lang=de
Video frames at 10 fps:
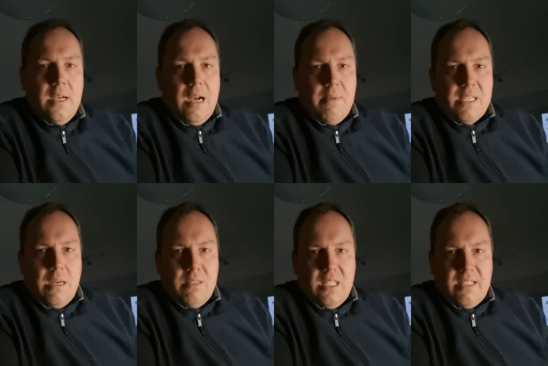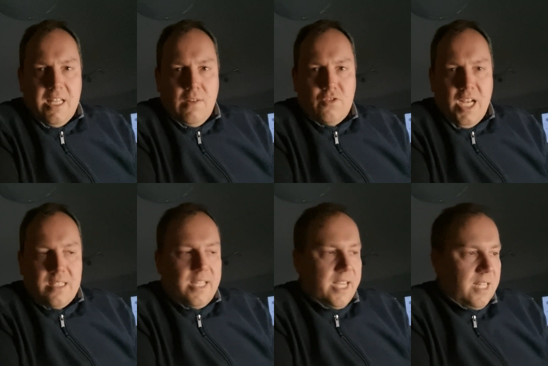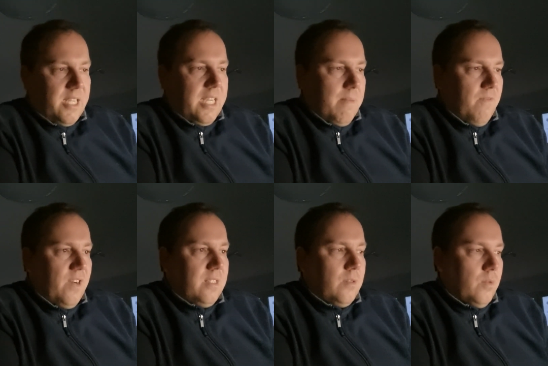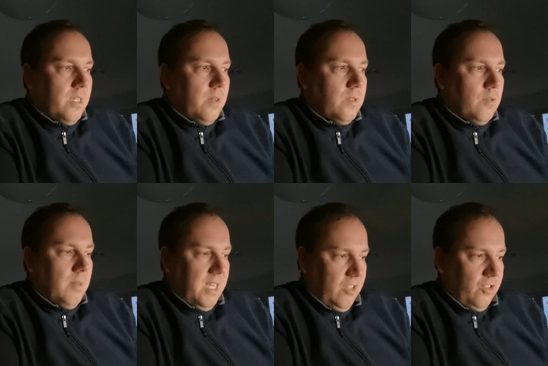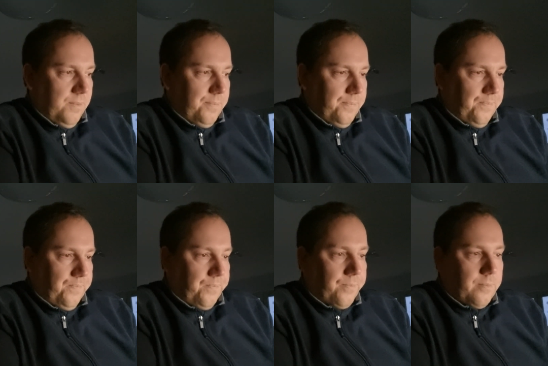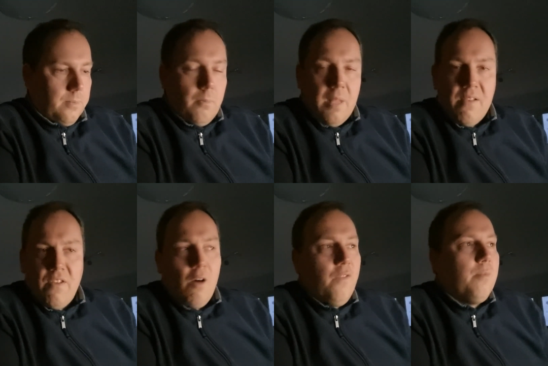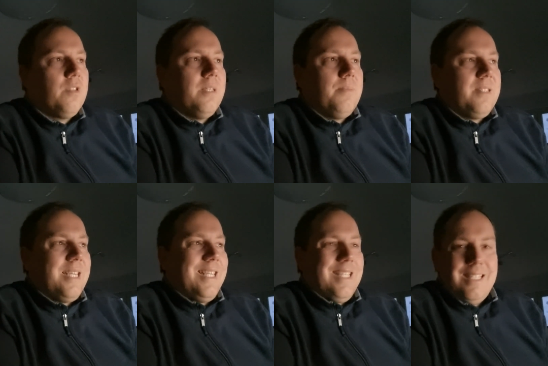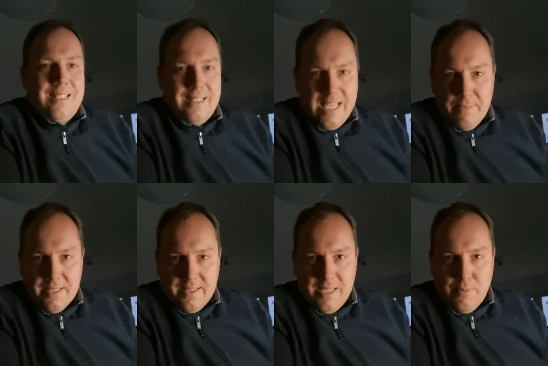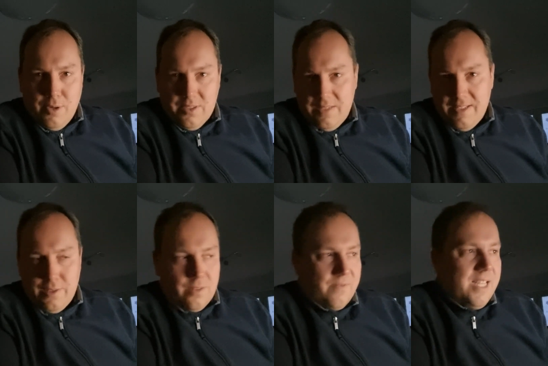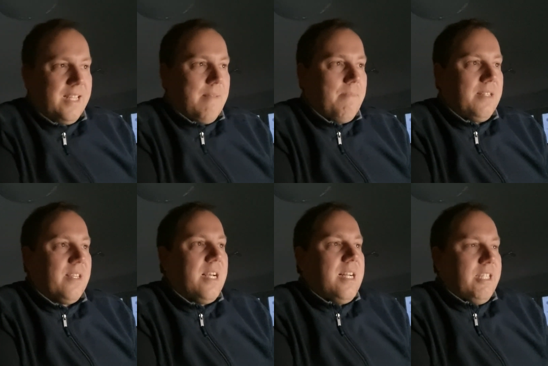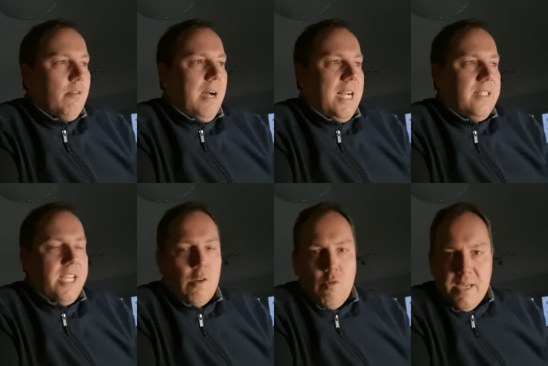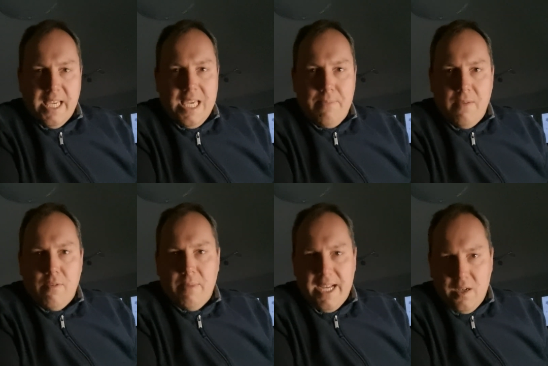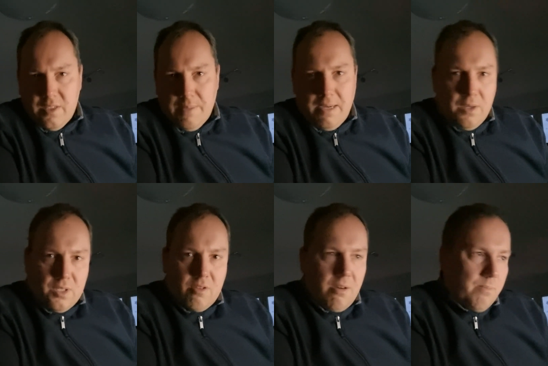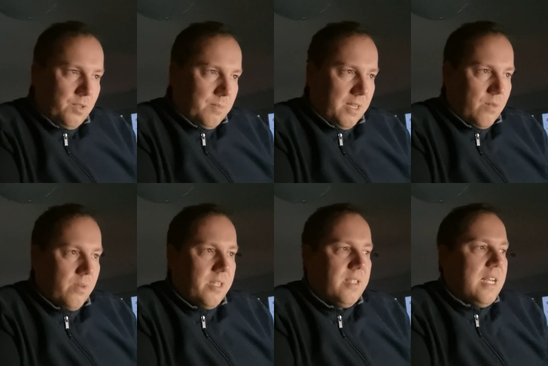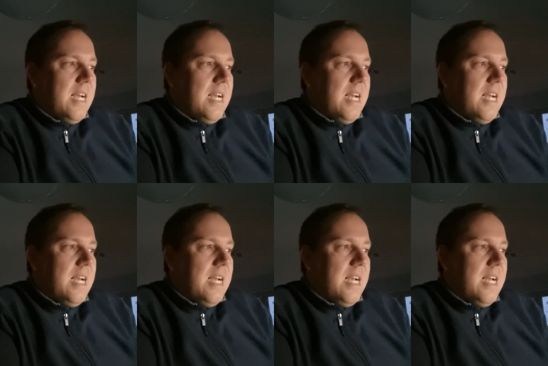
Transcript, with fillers: aber ich glaube, dieser Tale of Jacks, der kann ja ebenfalls durchaus überraschen. V75 7, die Bronze-Division. Wir nehmen mit die Nummer 1 Jacobi Keeper, wobei er aus der Pause kommt, muss man gucken.